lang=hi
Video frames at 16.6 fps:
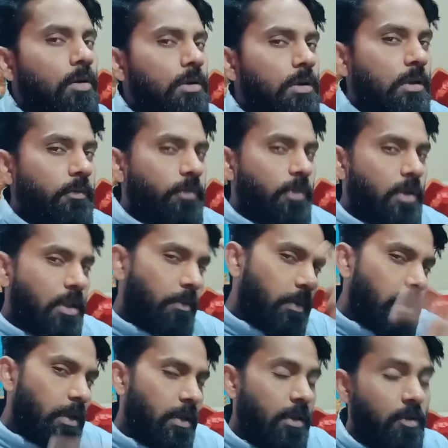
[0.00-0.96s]
और ये फेस
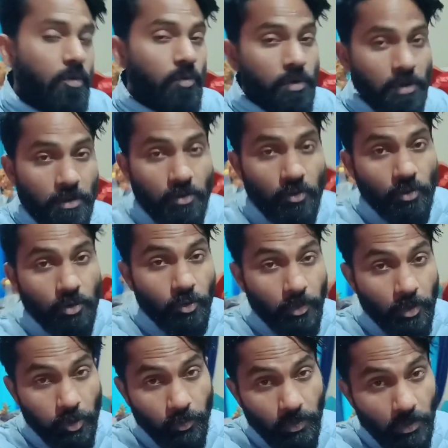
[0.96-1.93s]
भी देखना जरूरी है क्योंकि
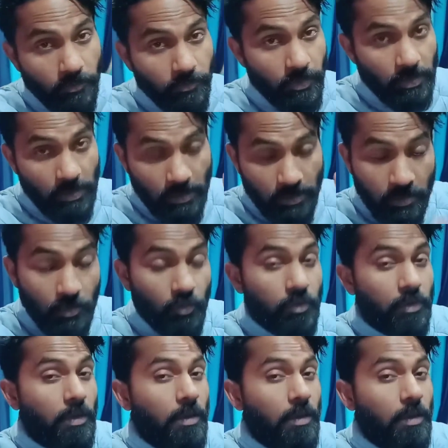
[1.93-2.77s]
सुबह सुबह का फेस ऐसे